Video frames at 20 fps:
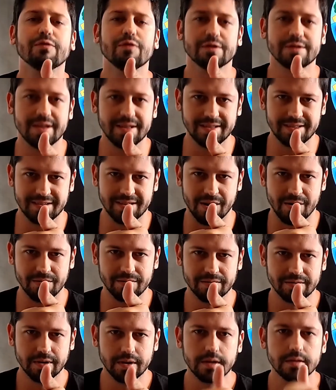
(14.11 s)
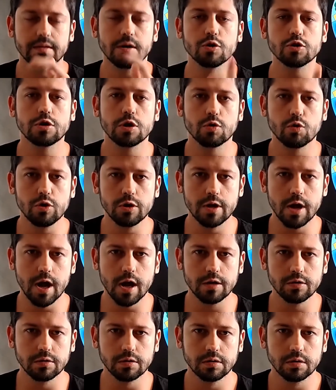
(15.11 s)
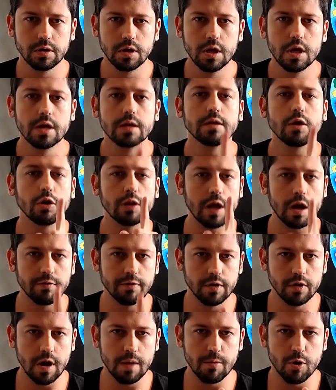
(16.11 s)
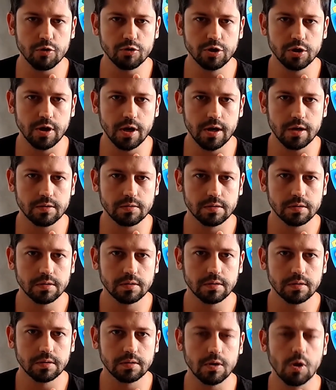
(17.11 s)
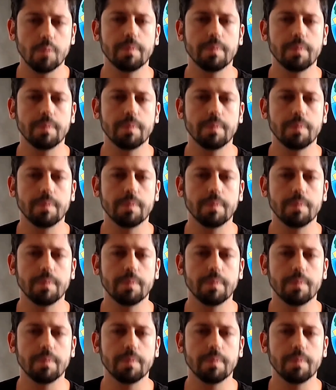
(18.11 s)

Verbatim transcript: Como que vocês estão? Estão se cuidando? Estão lavando a mão direito?